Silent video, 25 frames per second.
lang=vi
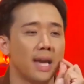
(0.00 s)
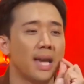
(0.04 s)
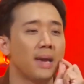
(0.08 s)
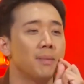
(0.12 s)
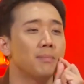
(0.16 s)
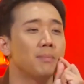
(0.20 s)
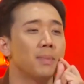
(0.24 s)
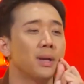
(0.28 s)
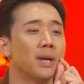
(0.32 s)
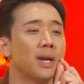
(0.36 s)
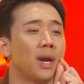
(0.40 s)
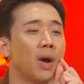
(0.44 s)

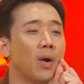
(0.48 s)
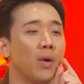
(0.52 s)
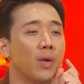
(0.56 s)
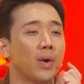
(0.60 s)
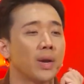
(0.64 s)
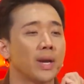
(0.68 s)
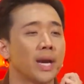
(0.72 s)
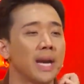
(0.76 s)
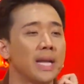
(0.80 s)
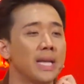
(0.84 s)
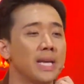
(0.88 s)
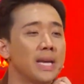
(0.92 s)
em bên
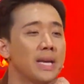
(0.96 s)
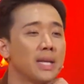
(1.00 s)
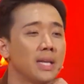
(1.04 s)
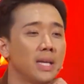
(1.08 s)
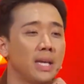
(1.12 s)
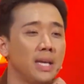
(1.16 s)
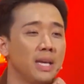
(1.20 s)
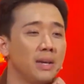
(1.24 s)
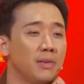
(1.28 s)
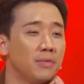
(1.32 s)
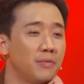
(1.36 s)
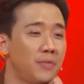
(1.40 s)
hội cá viên
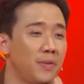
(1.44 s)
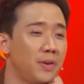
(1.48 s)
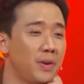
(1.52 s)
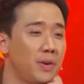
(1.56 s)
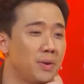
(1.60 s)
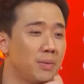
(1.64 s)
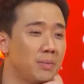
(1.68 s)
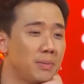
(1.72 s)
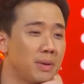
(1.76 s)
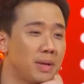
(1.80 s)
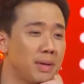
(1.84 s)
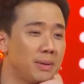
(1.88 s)
chiên phải
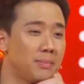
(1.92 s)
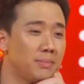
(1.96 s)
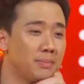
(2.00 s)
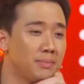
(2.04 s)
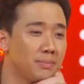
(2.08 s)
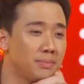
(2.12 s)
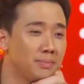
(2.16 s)
không em